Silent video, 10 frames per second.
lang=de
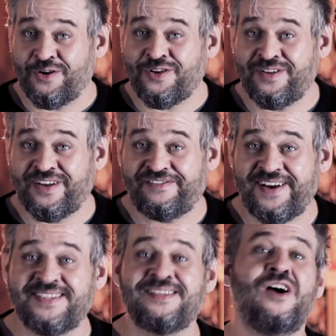
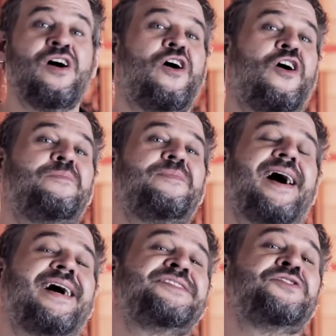Audiointerface, ob
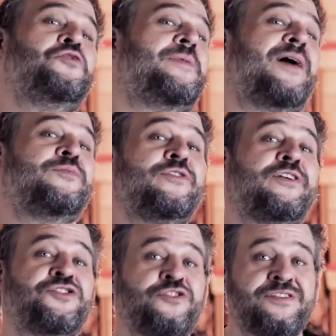ASIO überhaupt
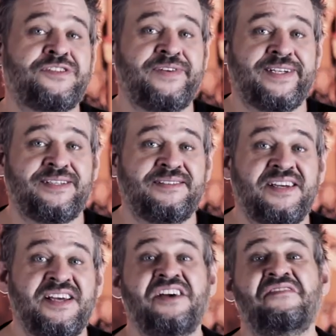unterstützt wird.
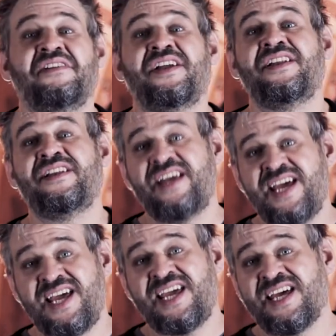Wenn
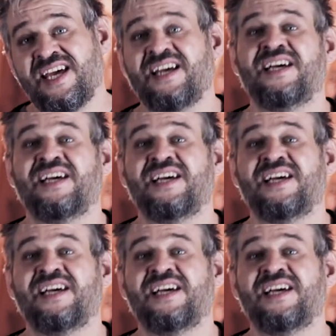nicht,